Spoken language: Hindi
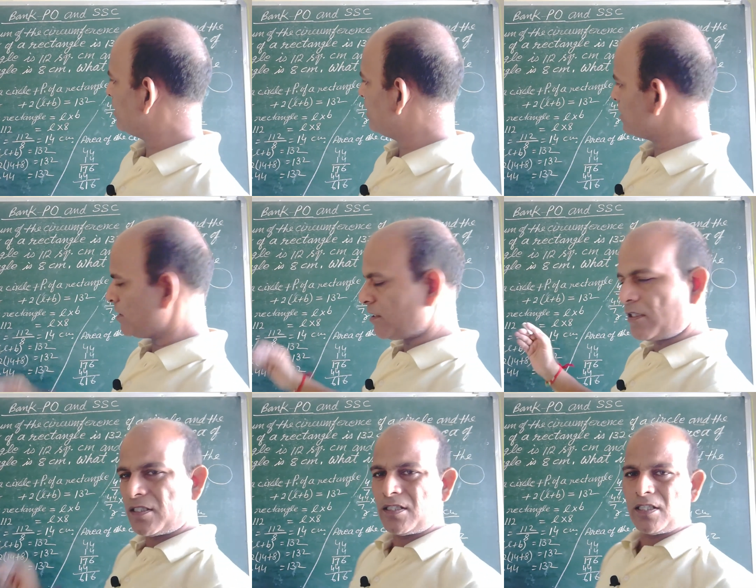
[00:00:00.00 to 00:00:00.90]
है सीधे
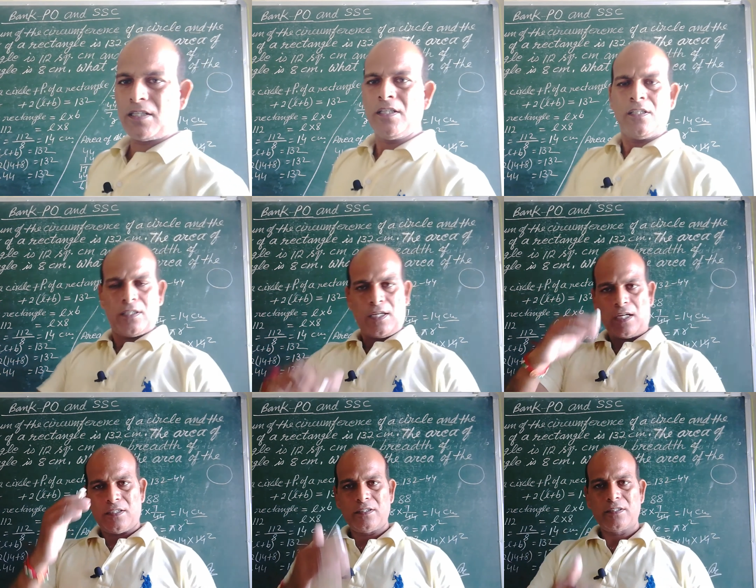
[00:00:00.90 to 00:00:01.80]
सीधे
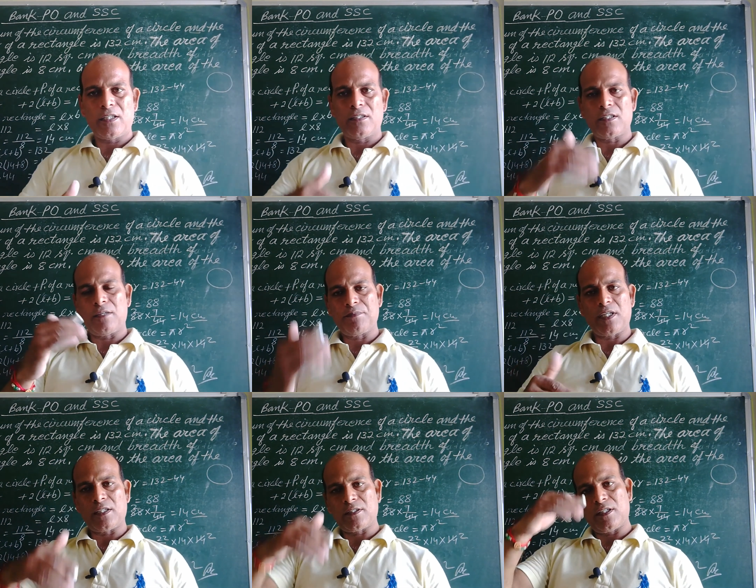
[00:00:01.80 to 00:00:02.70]
एडिशन
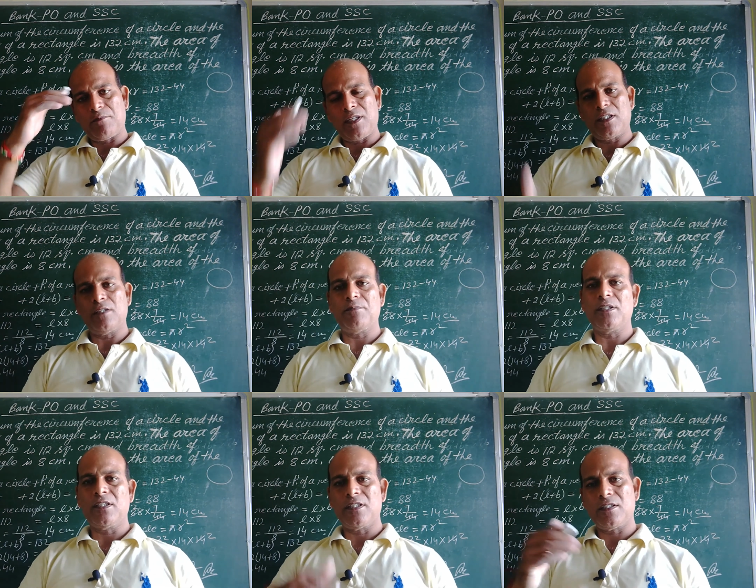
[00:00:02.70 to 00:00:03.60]
सब्ट्रैक्शन
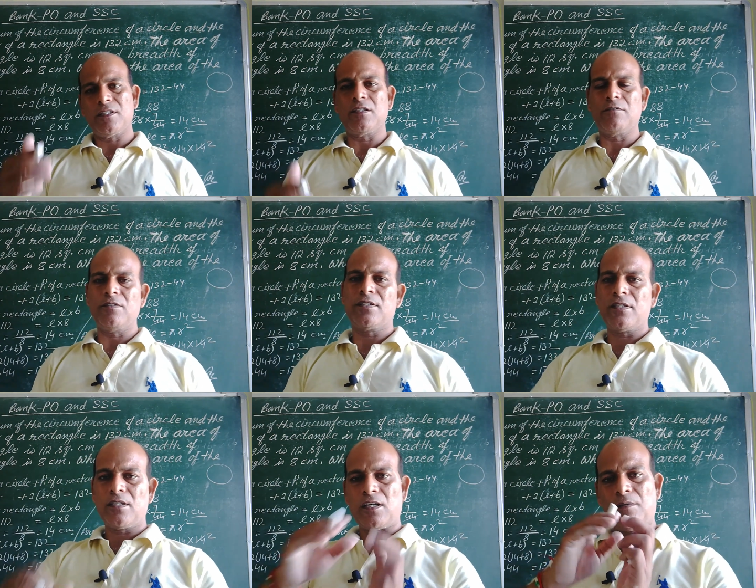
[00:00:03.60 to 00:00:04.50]
मल्टीप्लिकेशन
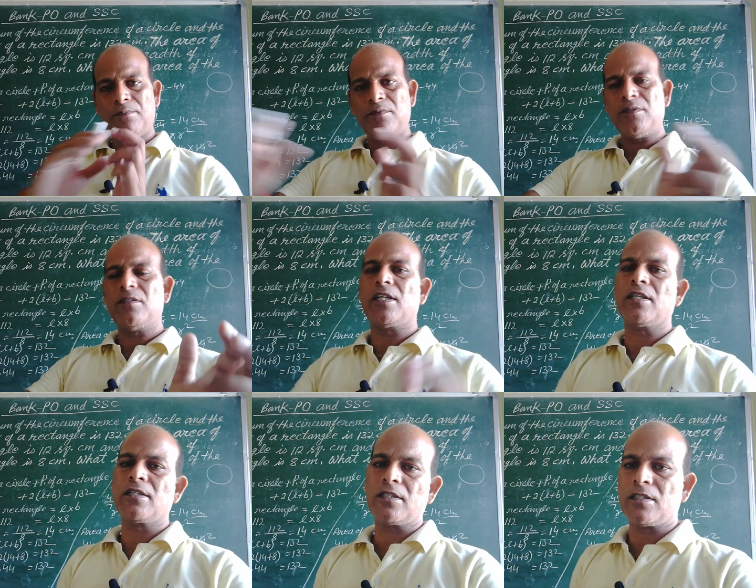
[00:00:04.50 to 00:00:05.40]
डिवीज़न आप
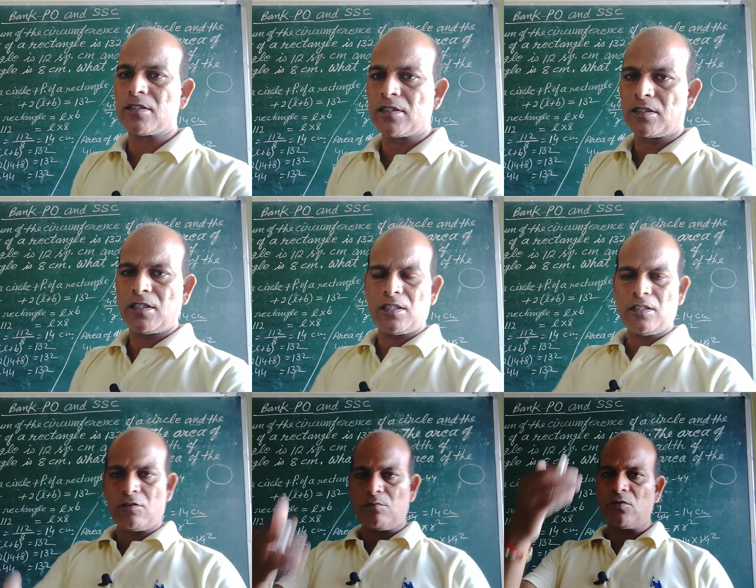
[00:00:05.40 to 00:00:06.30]
डायरेक्ट कर सकते हैं
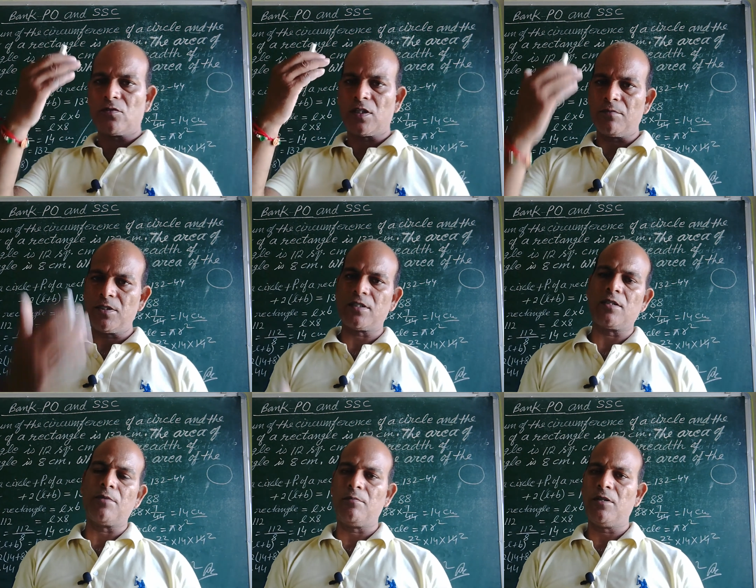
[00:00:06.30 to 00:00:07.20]
और बहुत कम ही
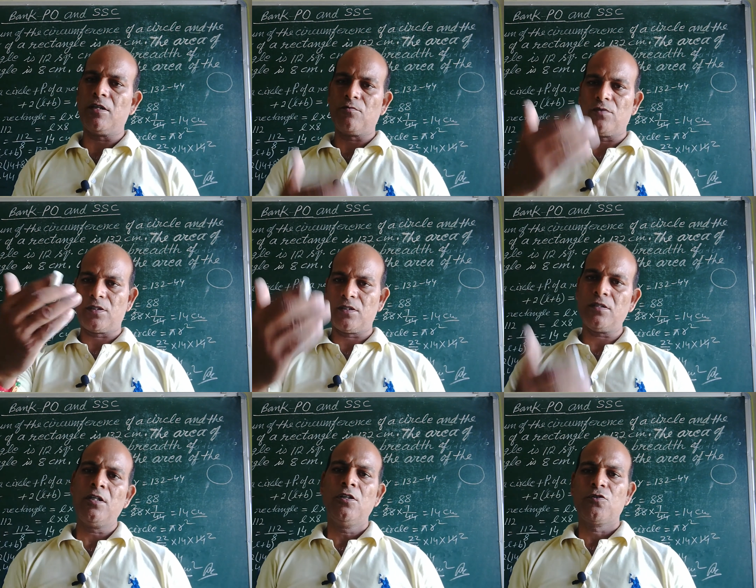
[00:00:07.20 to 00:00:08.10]
समय में आप क्वेश्चन
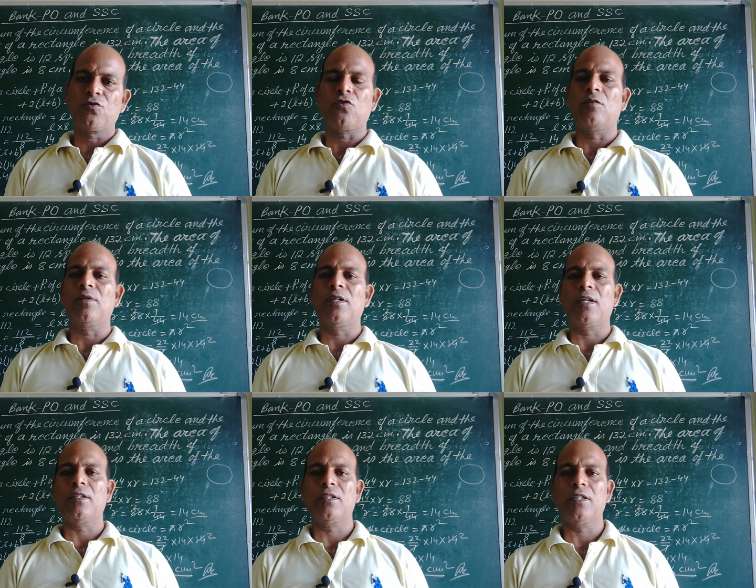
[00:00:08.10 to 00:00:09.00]
सॉल्व कर
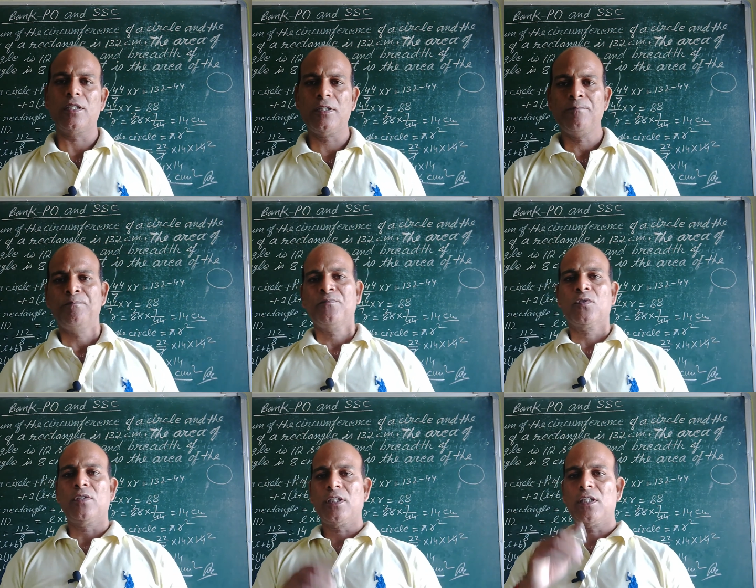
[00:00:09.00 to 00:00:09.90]
लेते हैं
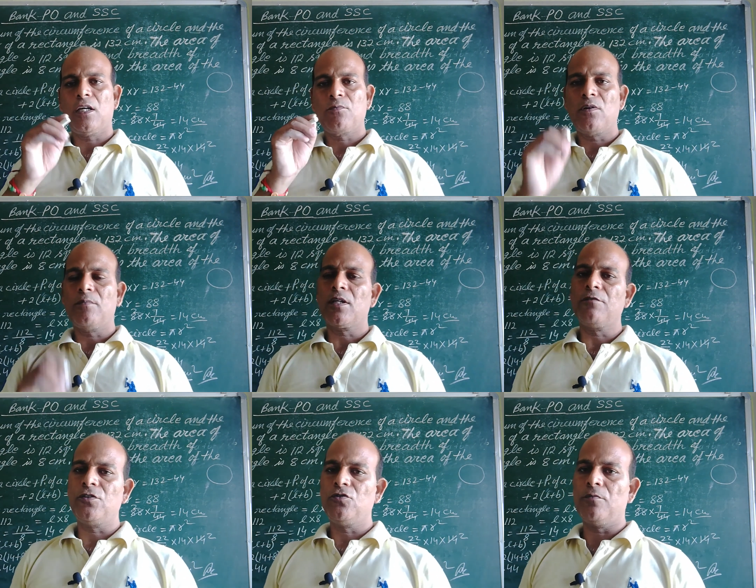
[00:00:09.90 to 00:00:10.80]
तो यदि आपको हमारा
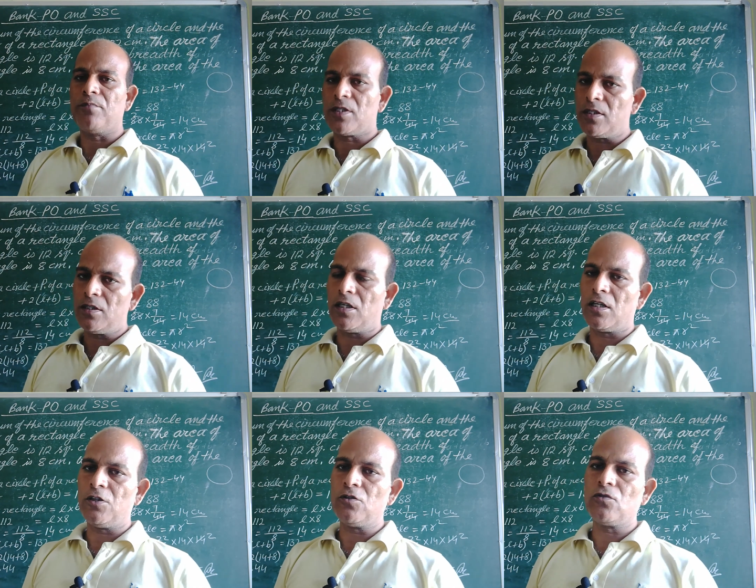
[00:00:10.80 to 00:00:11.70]
वीडियो पसंद आ
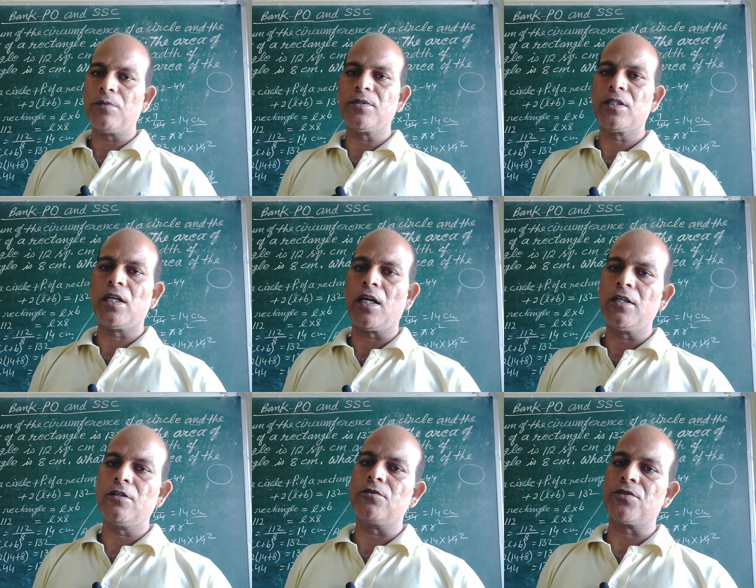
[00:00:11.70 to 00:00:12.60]
रहा हो तो आप इसे
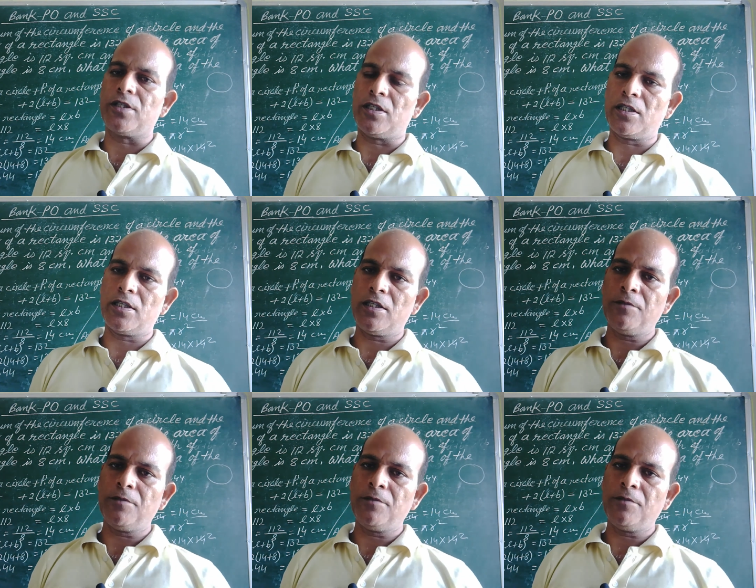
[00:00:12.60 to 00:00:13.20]
लाइक और शेयर करें